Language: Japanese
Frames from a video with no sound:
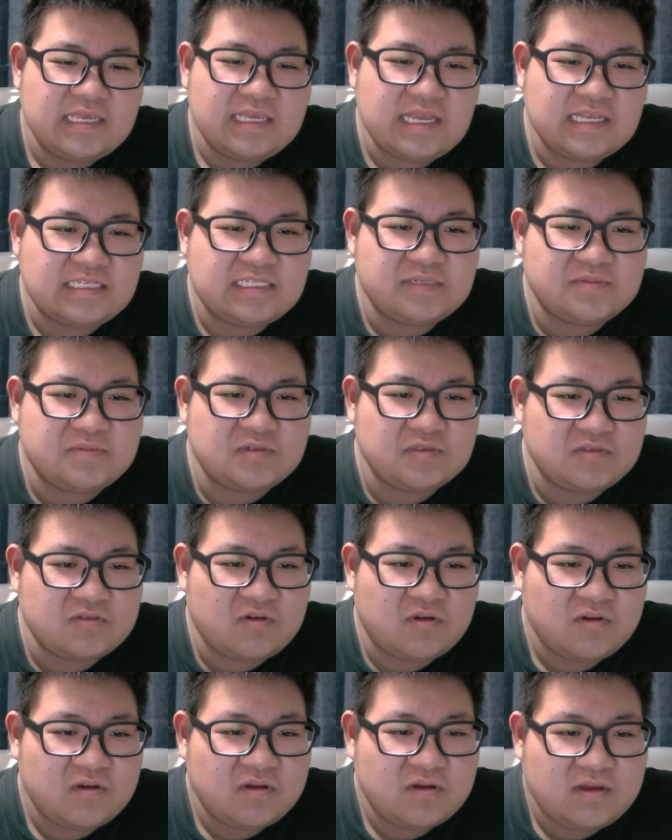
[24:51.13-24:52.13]
いや、自分
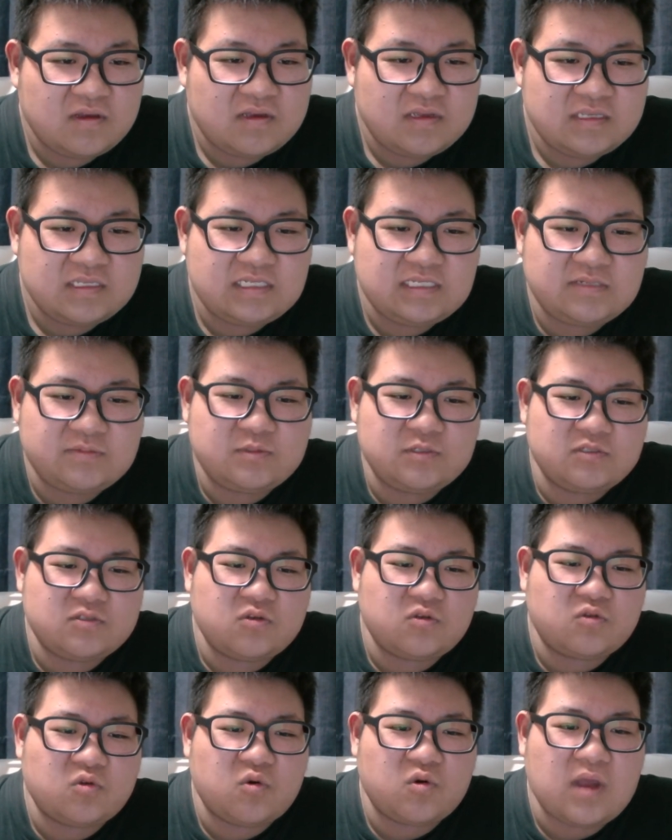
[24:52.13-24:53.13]
の、自分
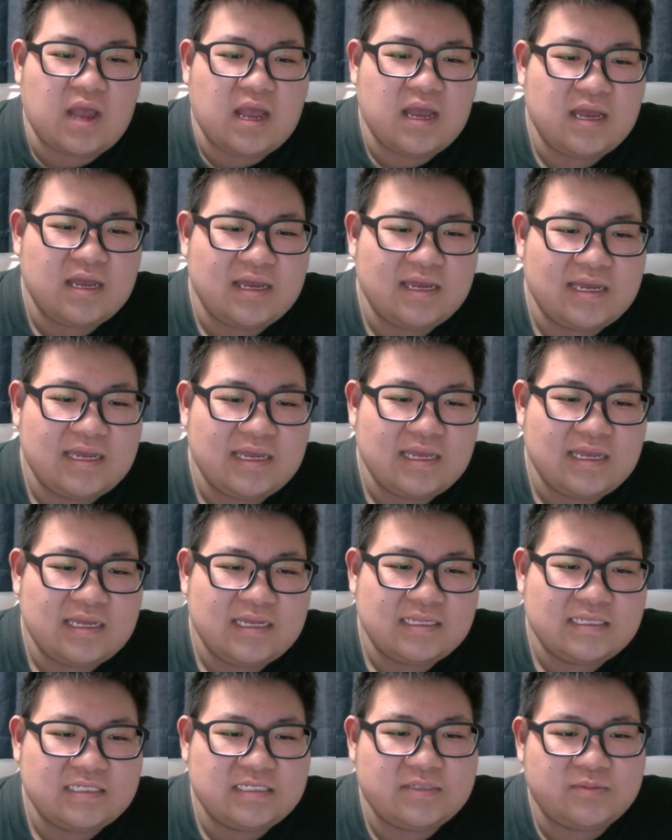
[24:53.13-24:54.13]
の動画、
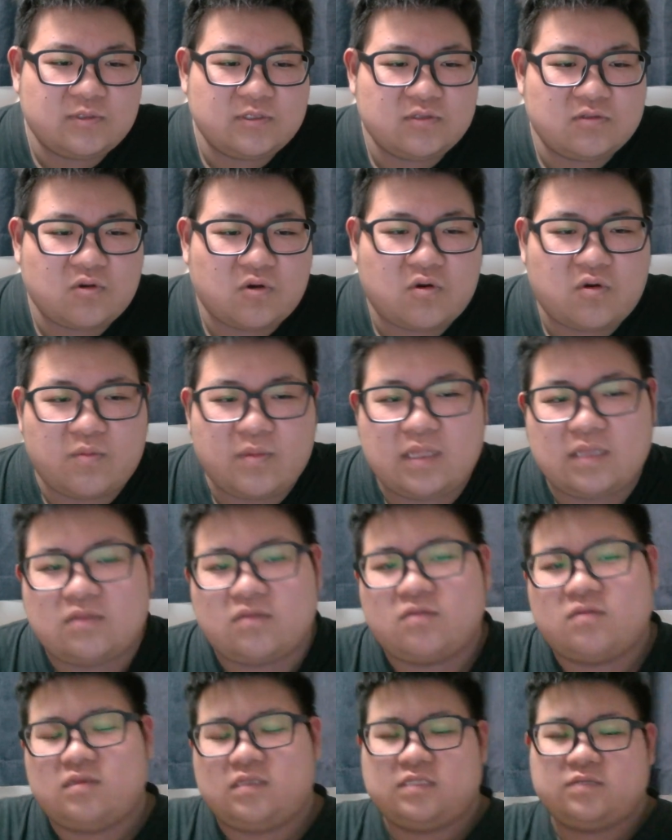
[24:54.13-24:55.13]
自分の
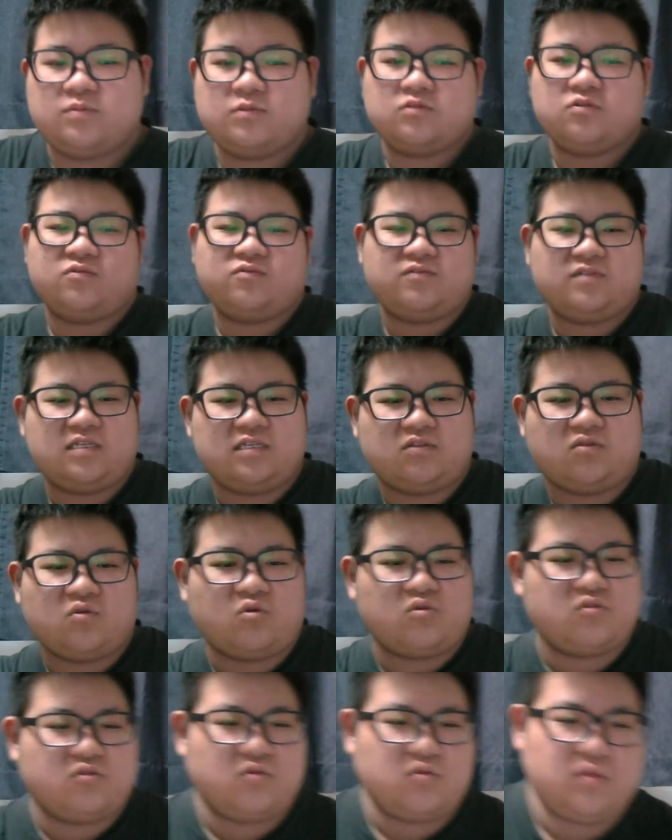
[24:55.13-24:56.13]
コメント、自分の
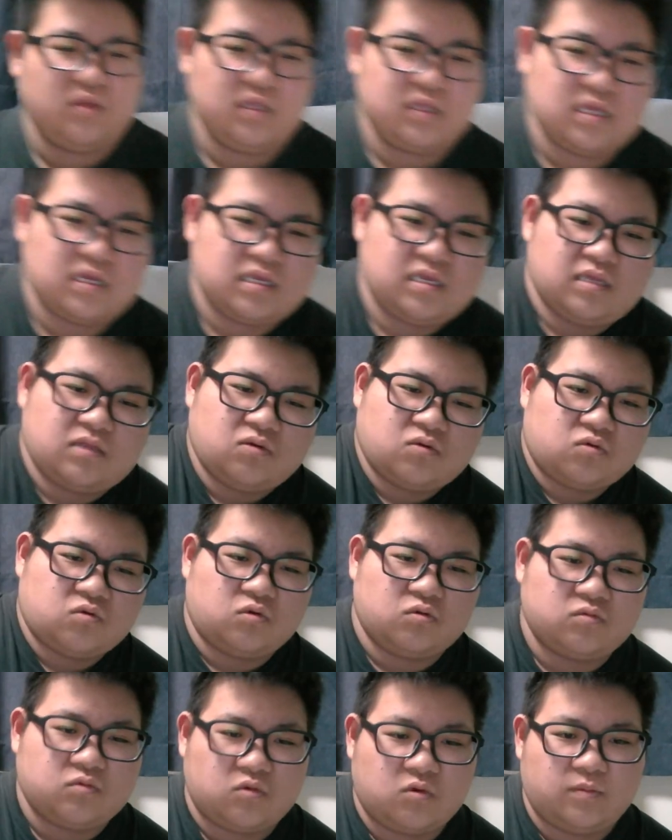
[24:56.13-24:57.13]
フリートークのネタ系の
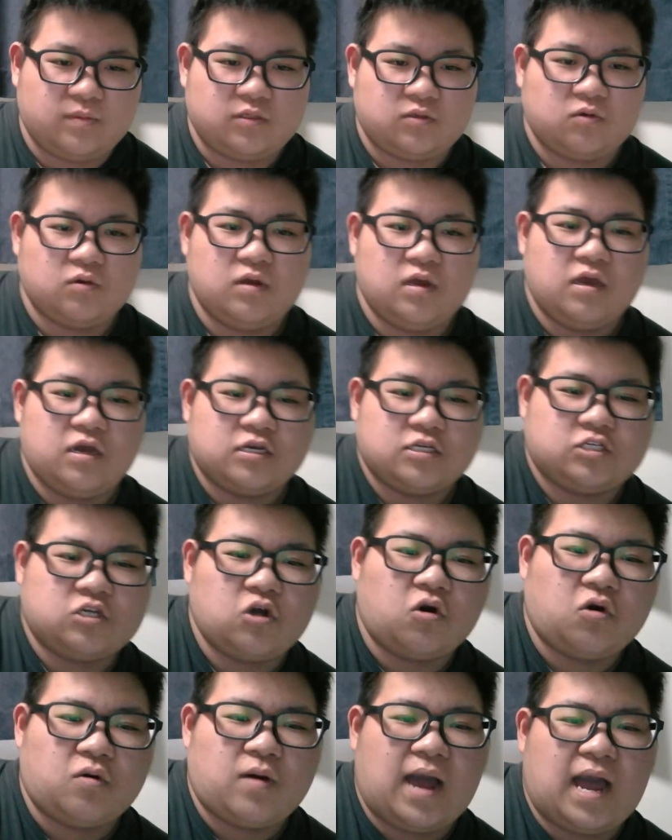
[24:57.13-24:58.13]
コメント。今
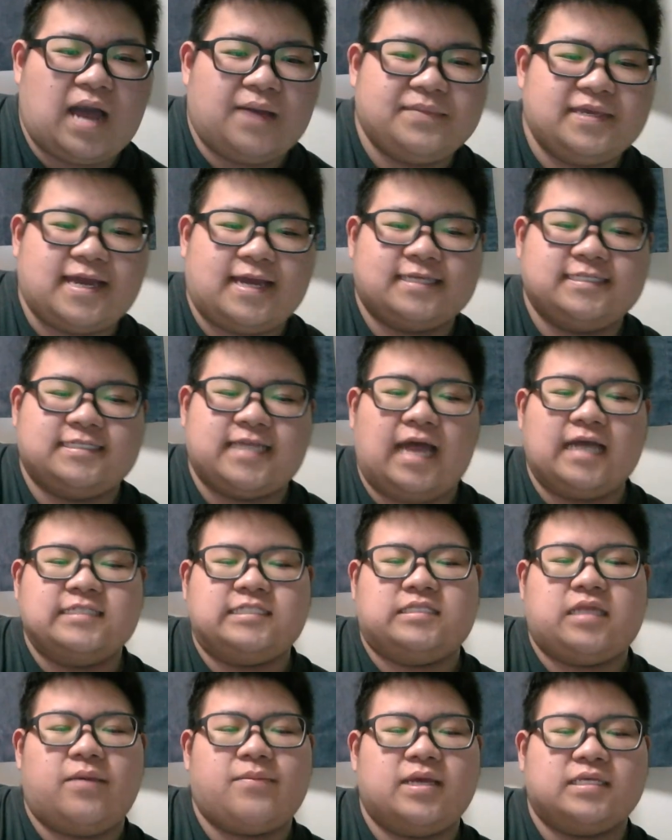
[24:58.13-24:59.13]
日は歯磨きした。
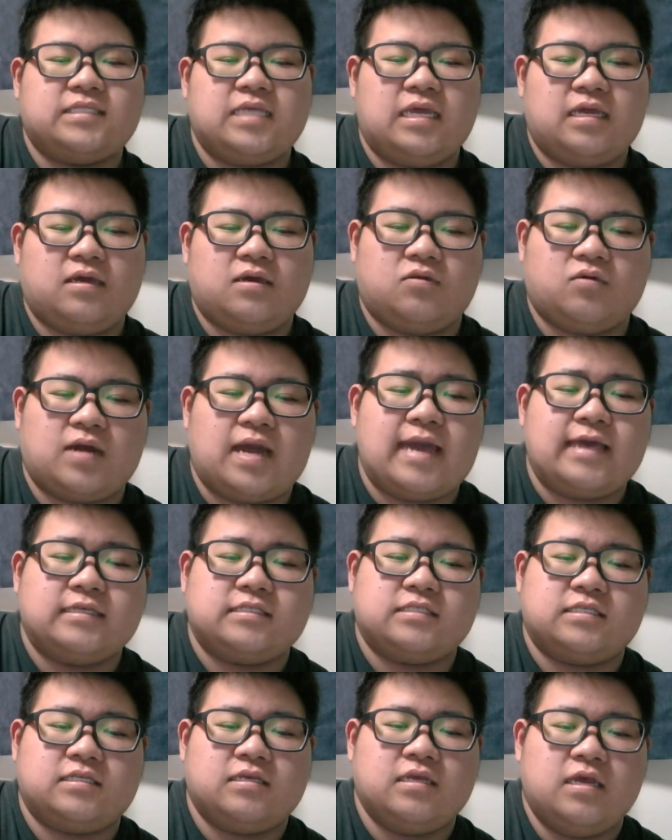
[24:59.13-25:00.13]
してませんけど、返
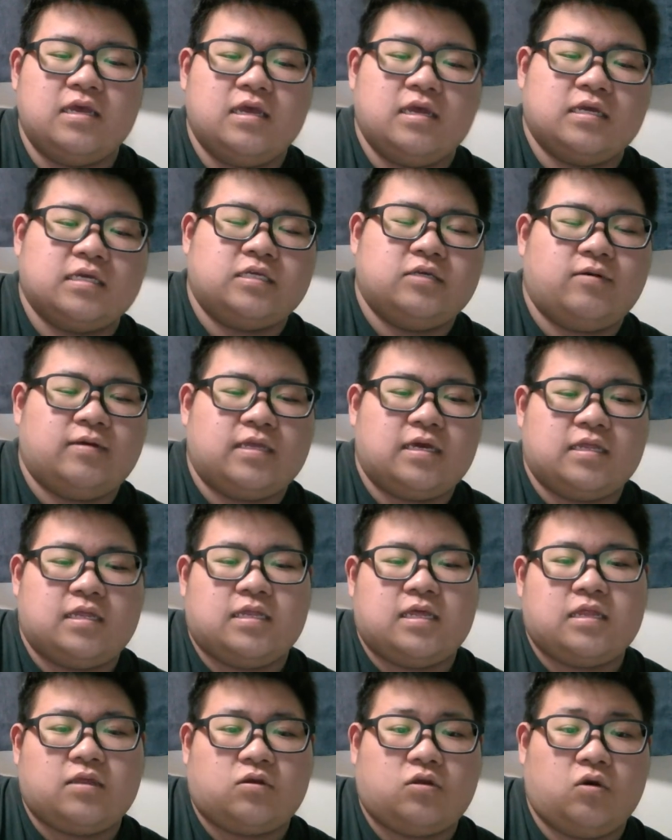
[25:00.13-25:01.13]
す気はないな。
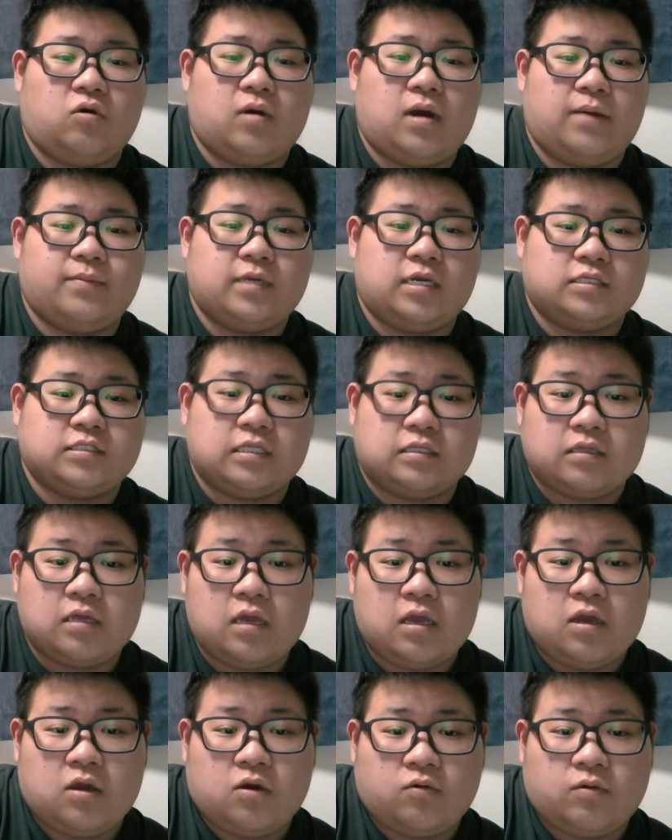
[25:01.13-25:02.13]
なんで今日は歯磨きしたって。
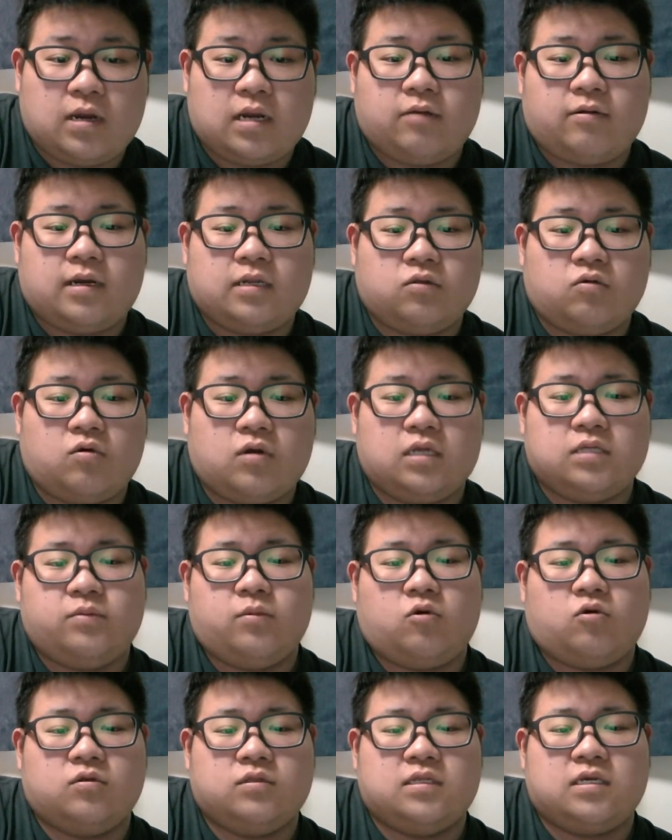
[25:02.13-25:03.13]
我々の他に
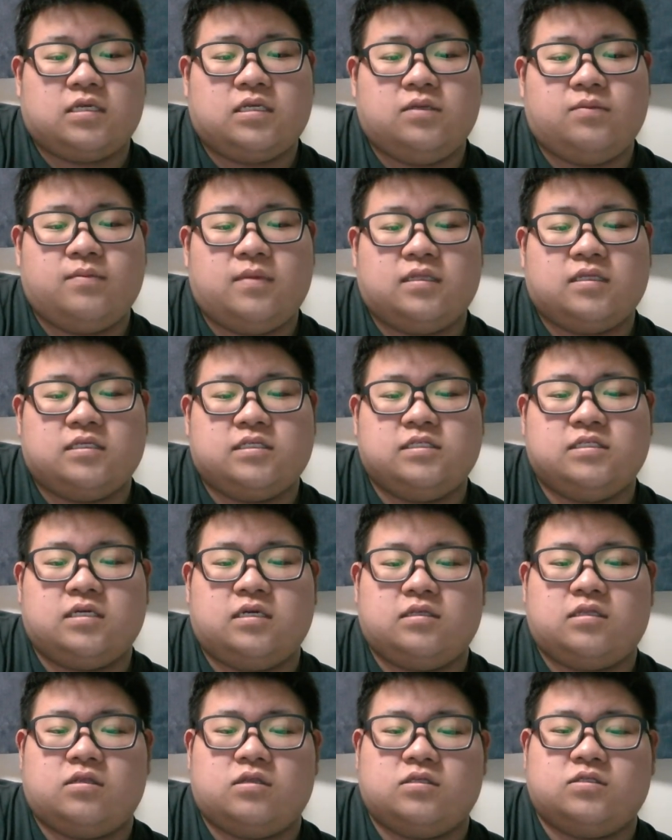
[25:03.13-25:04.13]
もこんな勤勉な信者
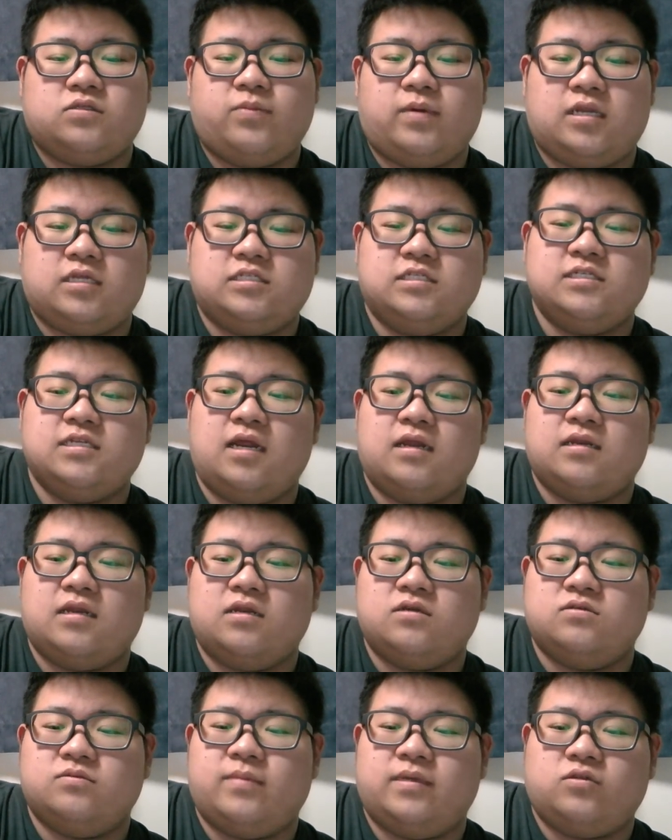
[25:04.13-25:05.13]
がいてた素晴らしい
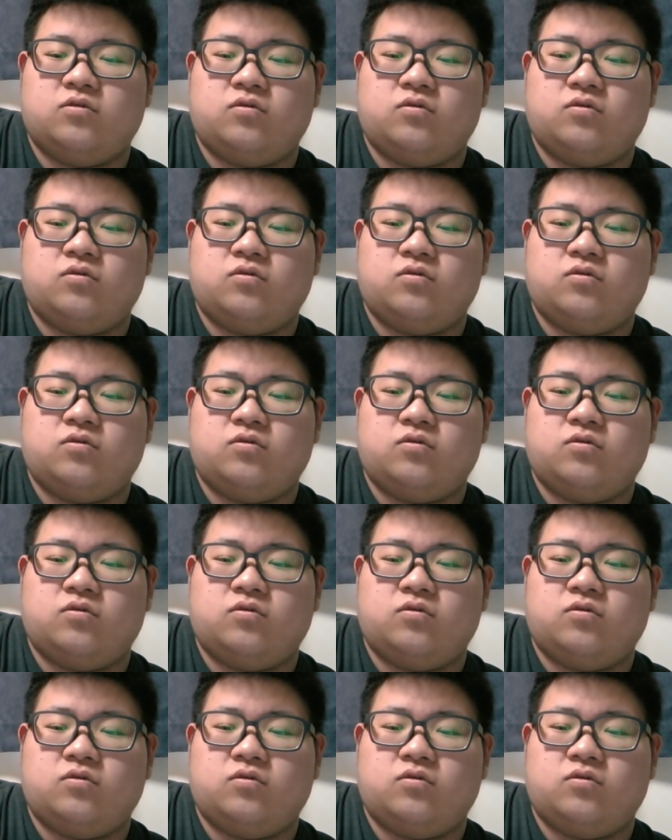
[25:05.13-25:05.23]
ランランル。まあ、ド